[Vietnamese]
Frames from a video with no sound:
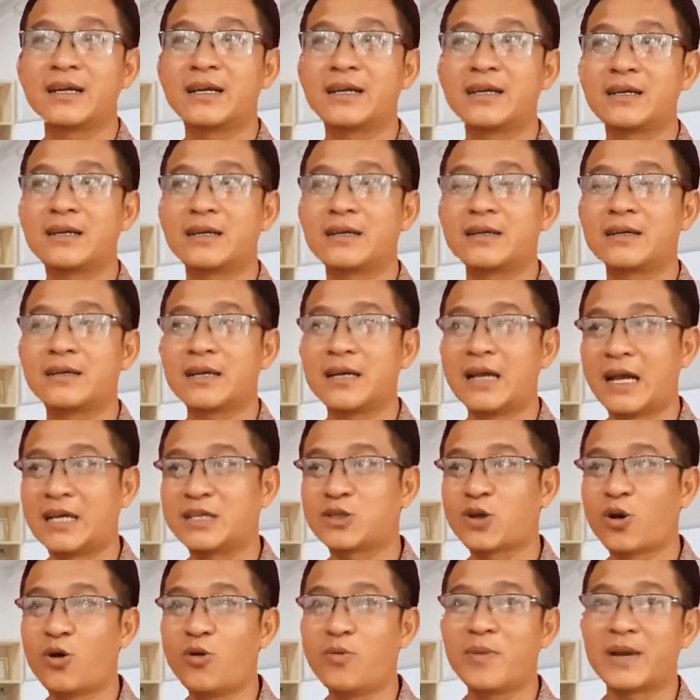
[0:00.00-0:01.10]
cái, cái hệ
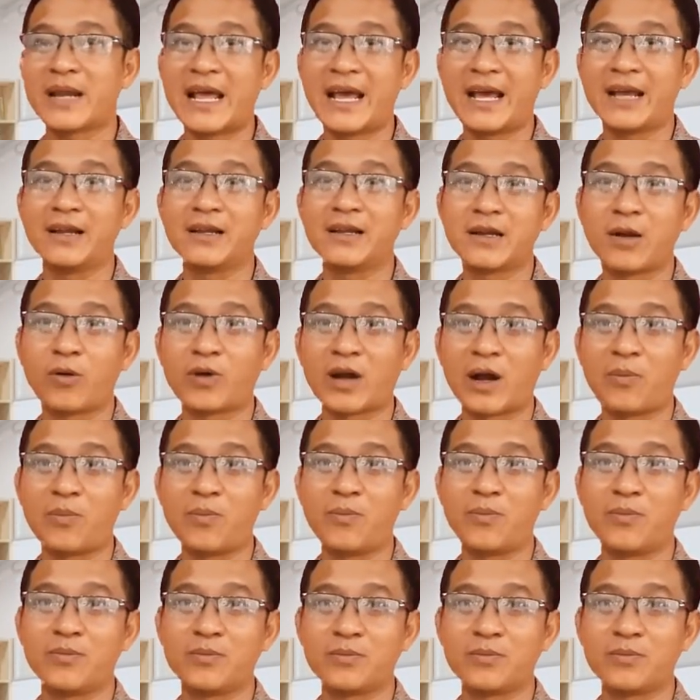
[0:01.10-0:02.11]
số mà đè lên đầu cọc